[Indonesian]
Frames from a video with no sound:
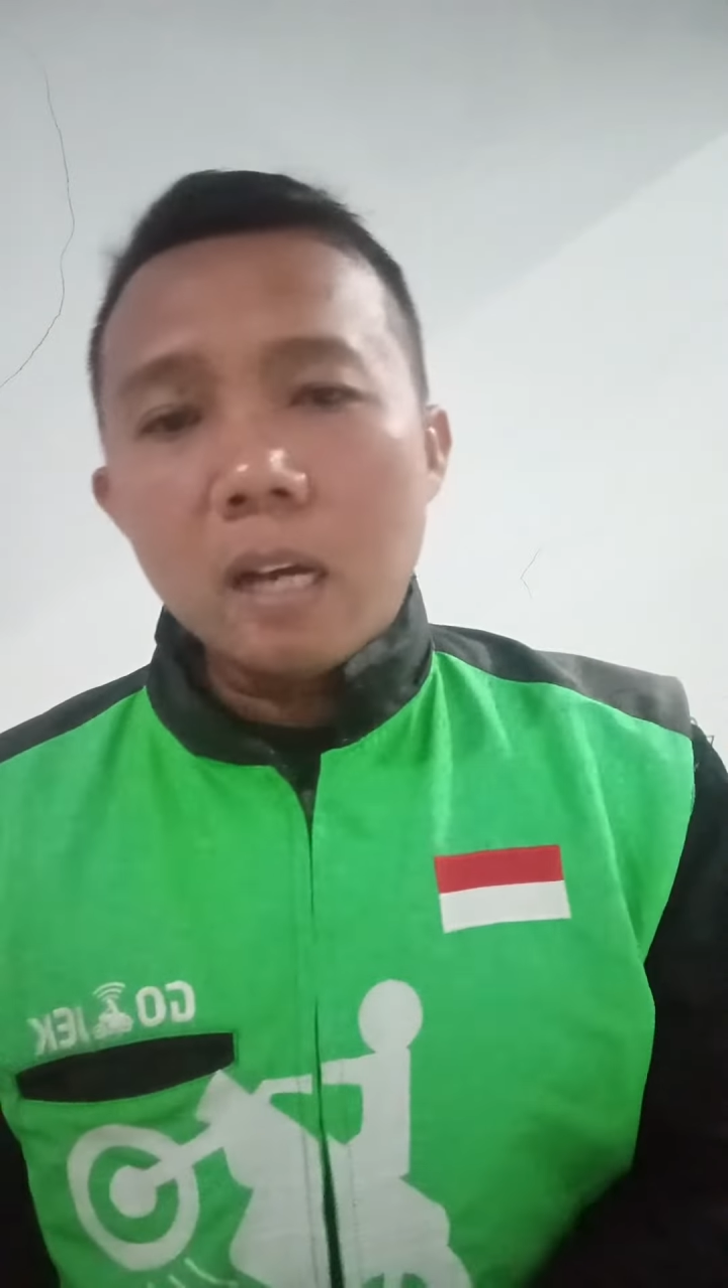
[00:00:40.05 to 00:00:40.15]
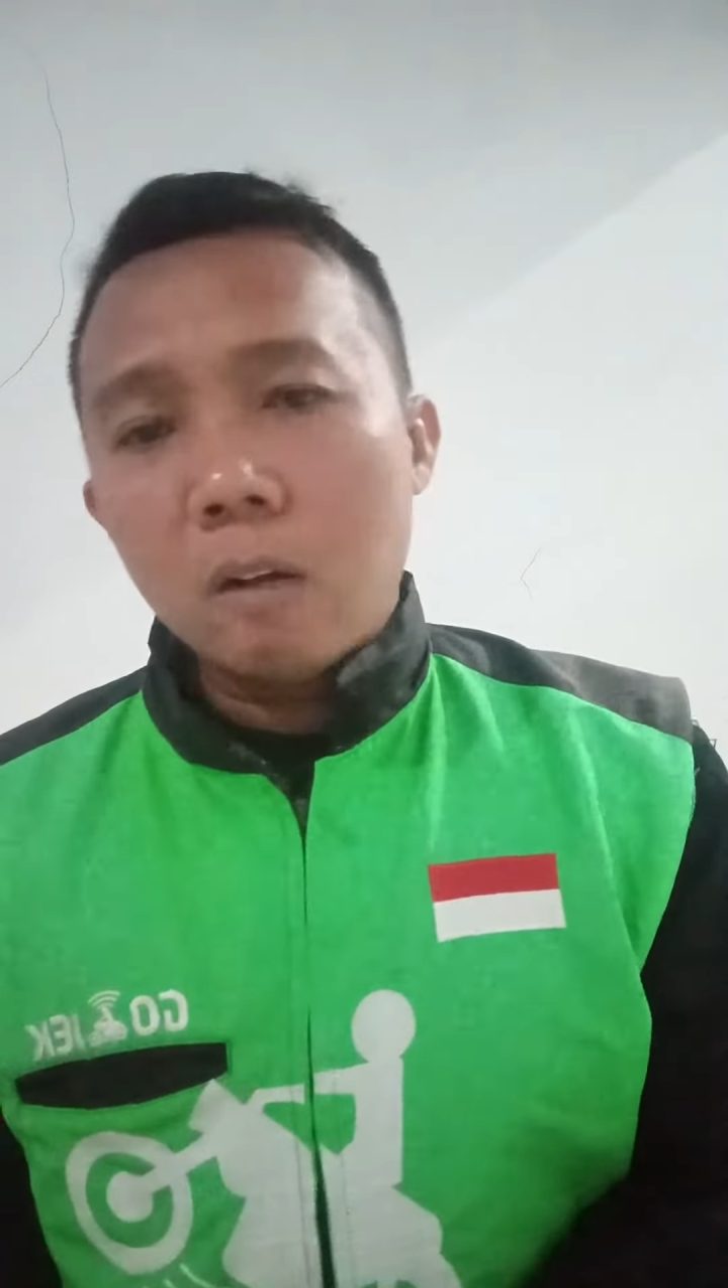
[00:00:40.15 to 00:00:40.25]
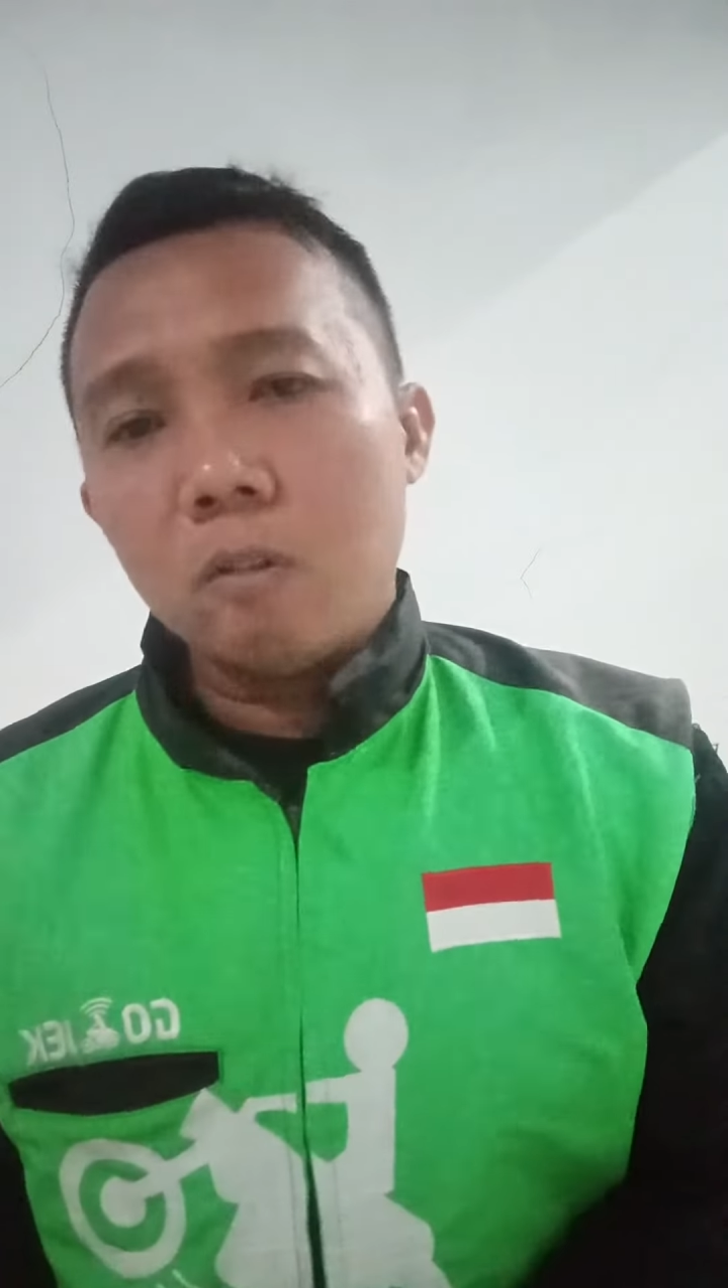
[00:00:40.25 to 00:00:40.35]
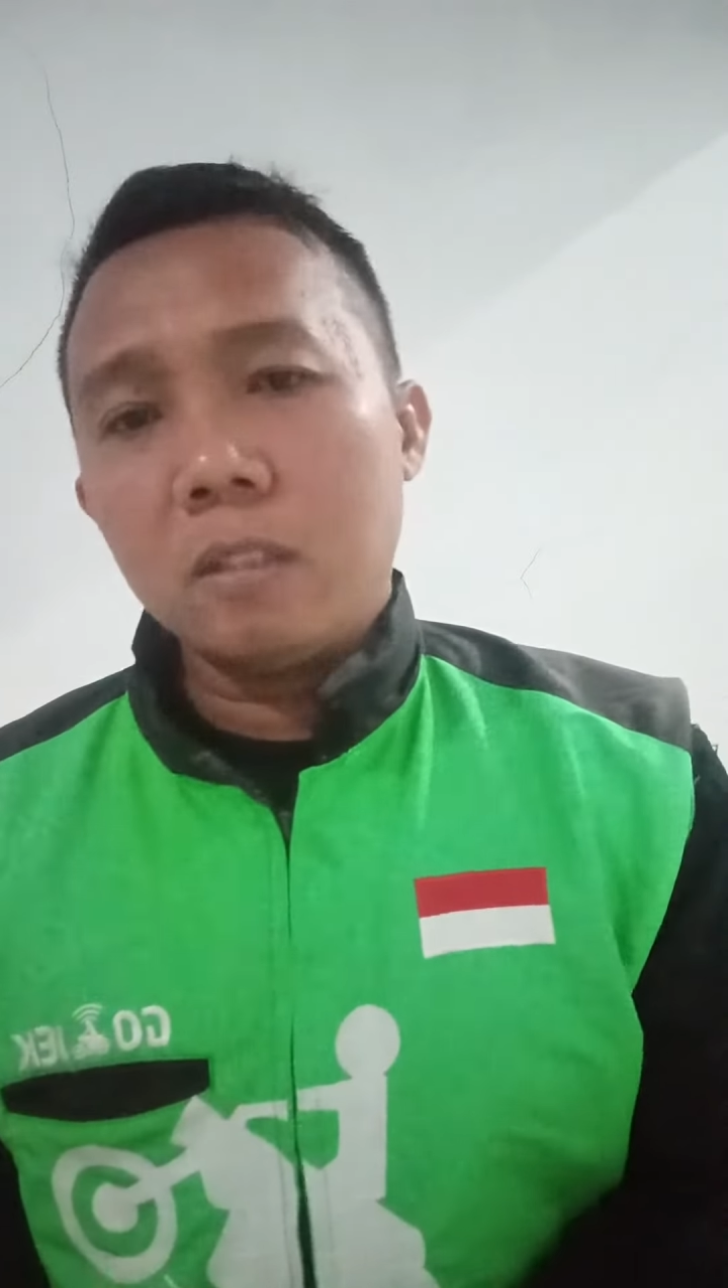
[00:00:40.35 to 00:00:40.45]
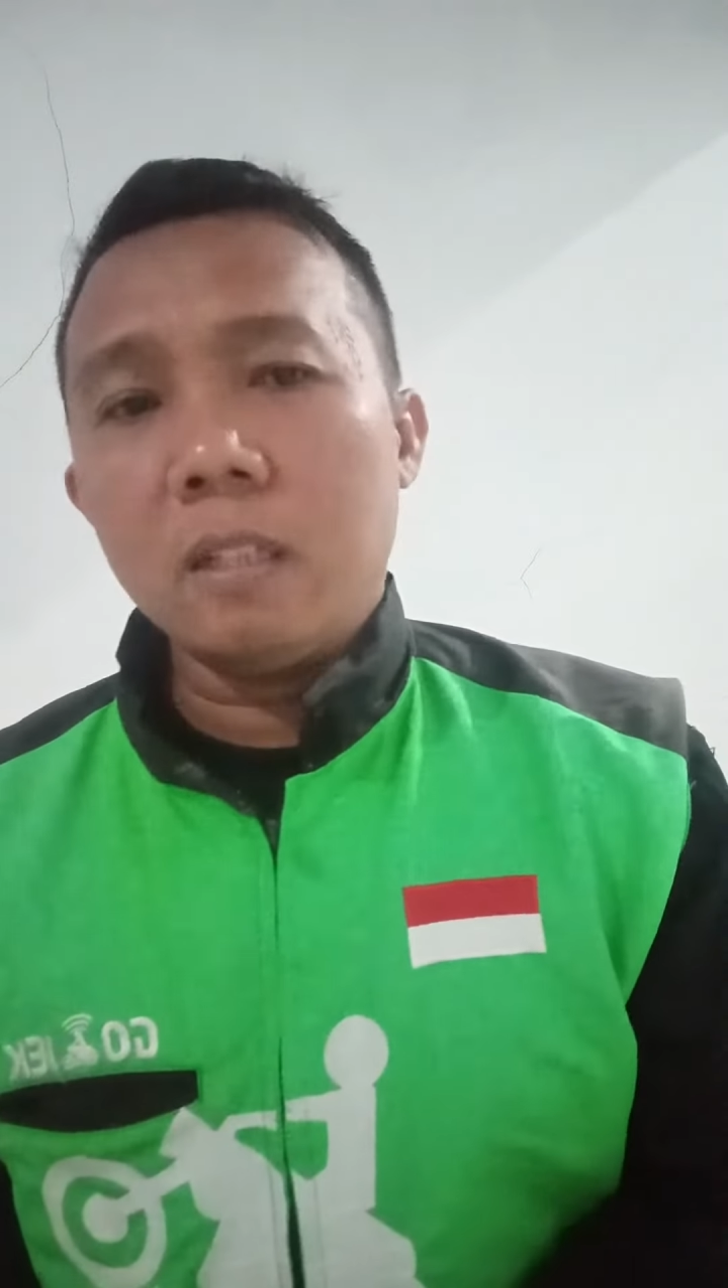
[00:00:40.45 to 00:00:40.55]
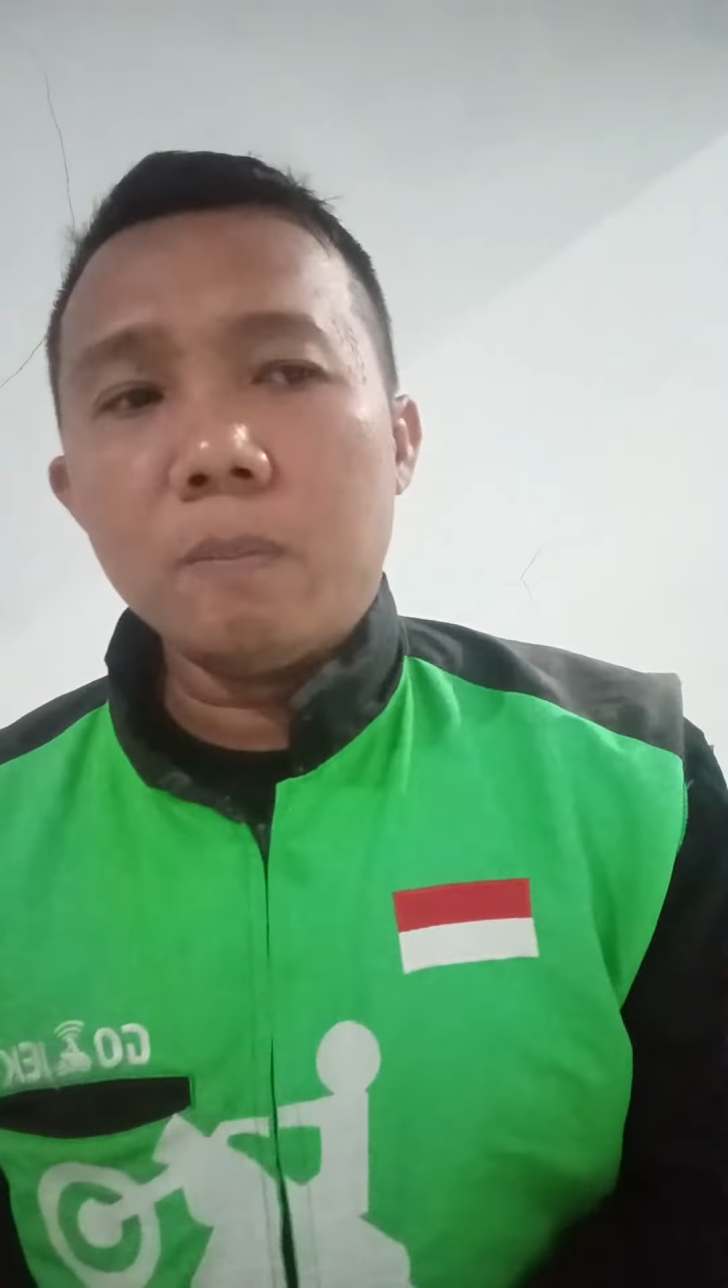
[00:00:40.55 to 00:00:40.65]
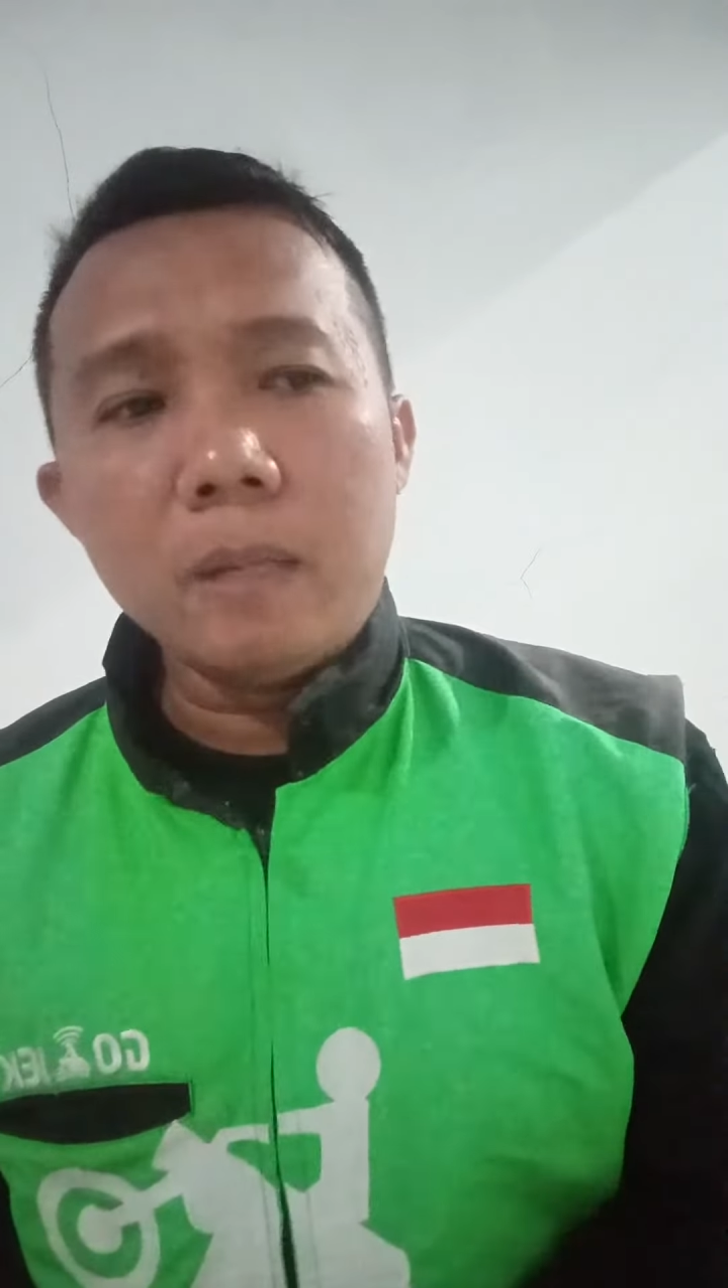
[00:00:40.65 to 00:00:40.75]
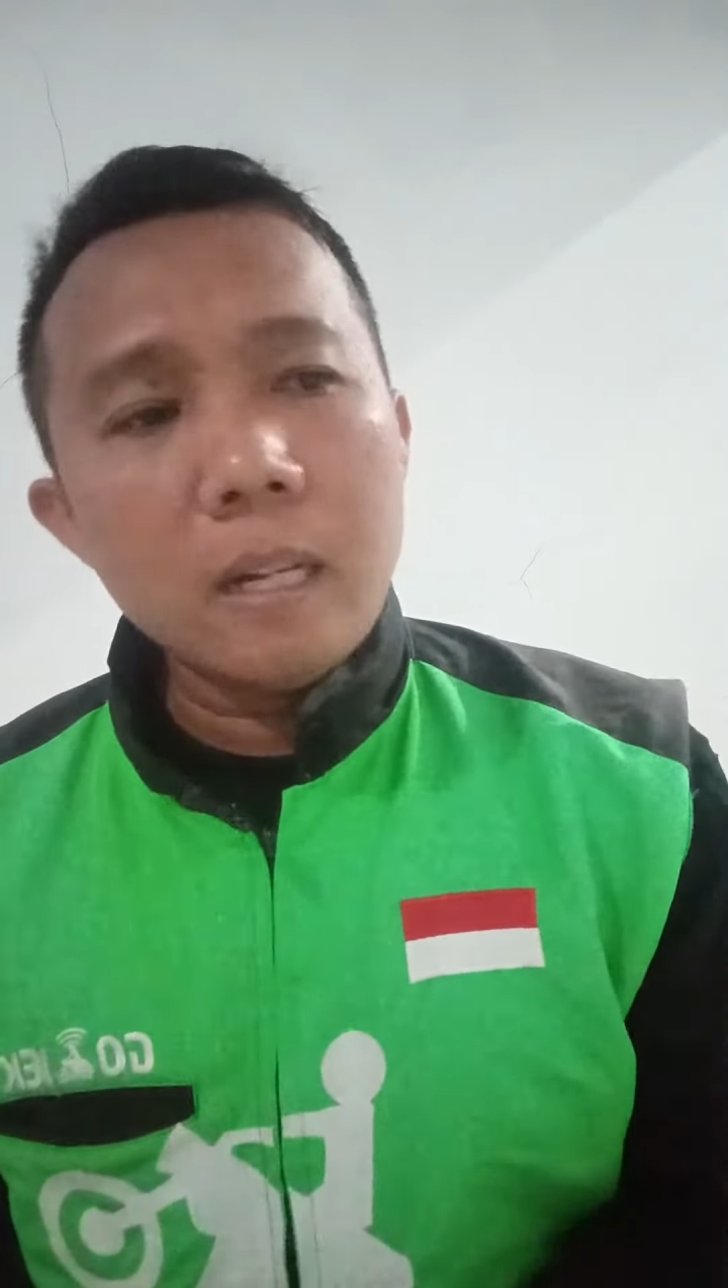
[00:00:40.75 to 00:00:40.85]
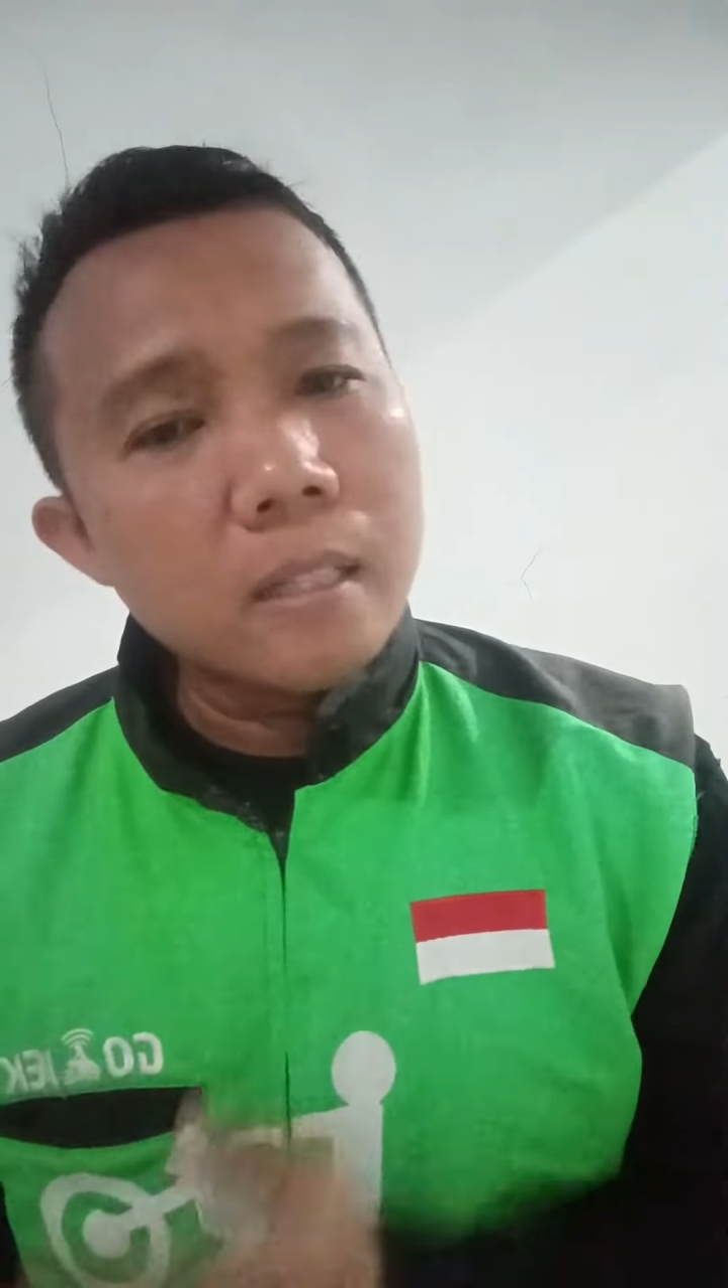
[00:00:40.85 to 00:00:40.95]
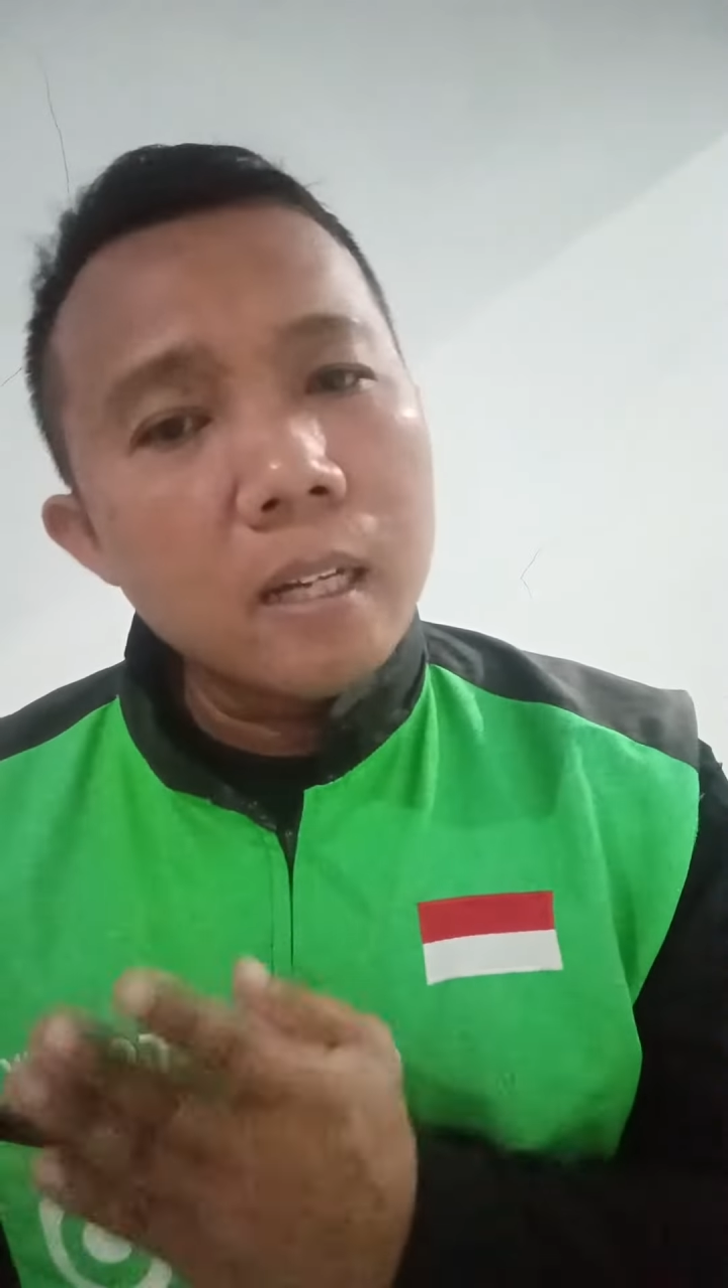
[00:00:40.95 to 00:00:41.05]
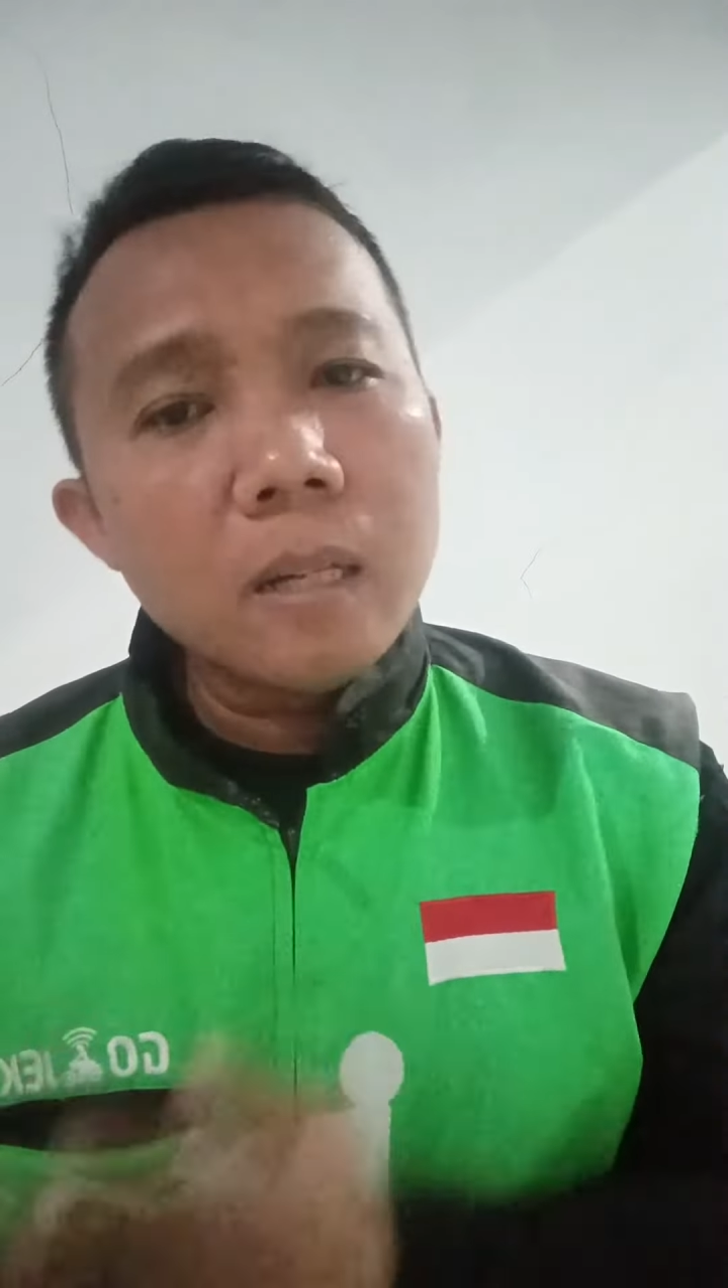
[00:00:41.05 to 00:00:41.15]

anggota DPR saya